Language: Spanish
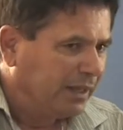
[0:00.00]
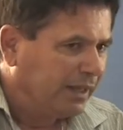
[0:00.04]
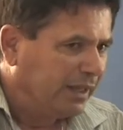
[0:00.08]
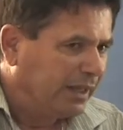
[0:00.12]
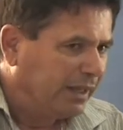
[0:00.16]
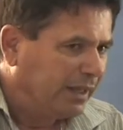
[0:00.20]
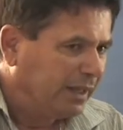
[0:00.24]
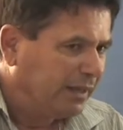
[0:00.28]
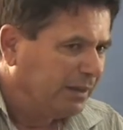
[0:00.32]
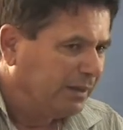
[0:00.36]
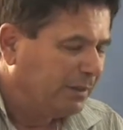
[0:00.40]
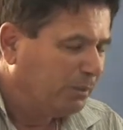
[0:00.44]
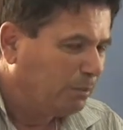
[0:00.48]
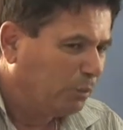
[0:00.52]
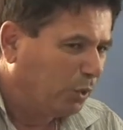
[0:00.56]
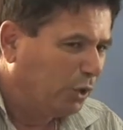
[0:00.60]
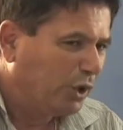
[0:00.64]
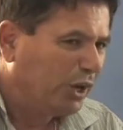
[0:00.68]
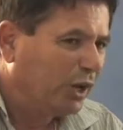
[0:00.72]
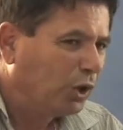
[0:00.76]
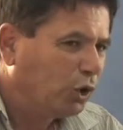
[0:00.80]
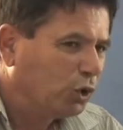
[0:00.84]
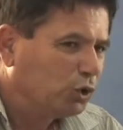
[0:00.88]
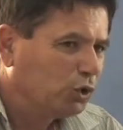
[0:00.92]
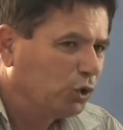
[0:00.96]
y
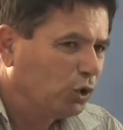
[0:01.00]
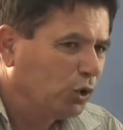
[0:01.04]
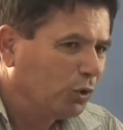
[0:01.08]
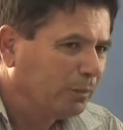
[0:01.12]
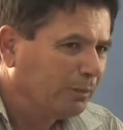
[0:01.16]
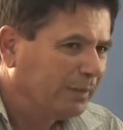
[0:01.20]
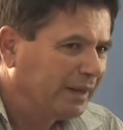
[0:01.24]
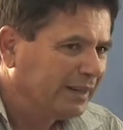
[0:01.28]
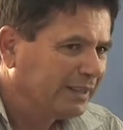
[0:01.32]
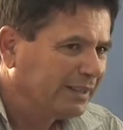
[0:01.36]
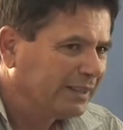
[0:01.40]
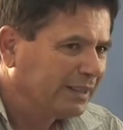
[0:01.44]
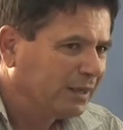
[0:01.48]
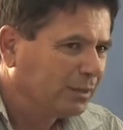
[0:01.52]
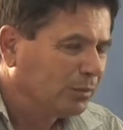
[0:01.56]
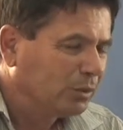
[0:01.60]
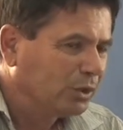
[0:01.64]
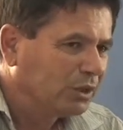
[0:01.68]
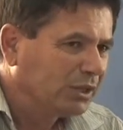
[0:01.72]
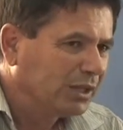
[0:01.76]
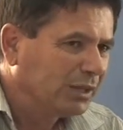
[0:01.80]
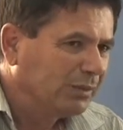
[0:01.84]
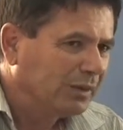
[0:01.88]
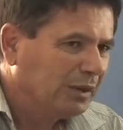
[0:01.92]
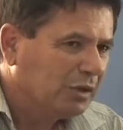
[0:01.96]
poneslo todo en marcha como
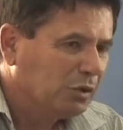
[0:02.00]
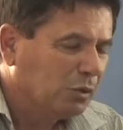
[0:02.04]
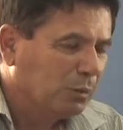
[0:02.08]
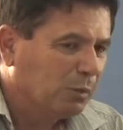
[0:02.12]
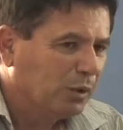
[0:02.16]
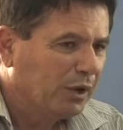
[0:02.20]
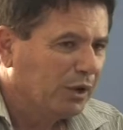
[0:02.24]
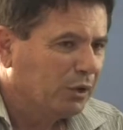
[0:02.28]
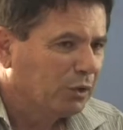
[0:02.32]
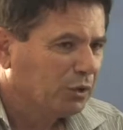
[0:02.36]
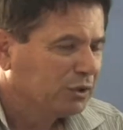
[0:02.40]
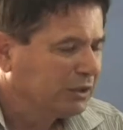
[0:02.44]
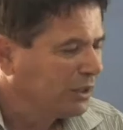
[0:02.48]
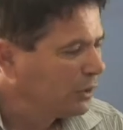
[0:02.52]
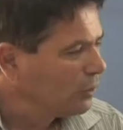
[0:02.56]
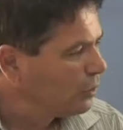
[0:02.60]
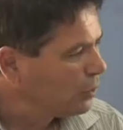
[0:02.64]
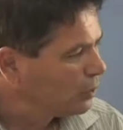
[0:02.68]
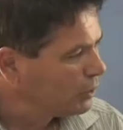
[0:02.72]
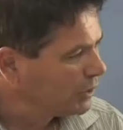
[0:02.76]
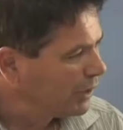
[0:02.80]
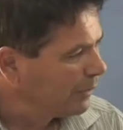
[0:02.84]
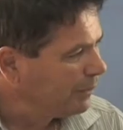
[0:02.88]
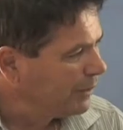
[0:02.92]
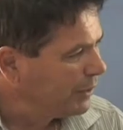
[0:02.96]
estaba, nos puede costar
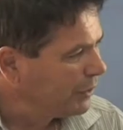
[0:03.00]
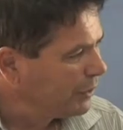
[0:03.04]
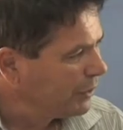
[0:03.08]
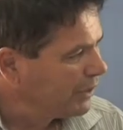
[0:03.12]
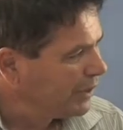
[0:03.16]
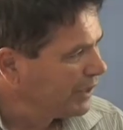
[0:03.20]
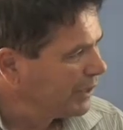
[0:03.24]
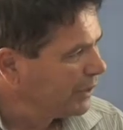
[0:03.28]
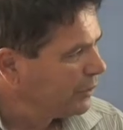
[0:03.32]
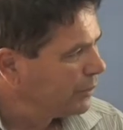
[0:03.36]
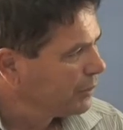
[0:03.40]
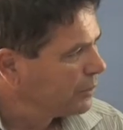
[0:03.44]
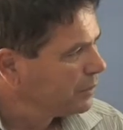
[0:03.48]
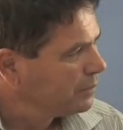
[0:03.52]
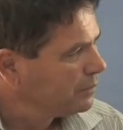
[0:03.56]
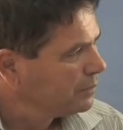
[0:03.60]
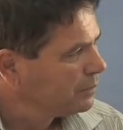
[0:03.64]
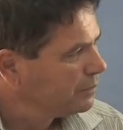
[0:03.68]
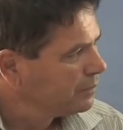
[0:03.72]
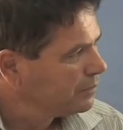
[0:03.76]
unos 3 millones de euros.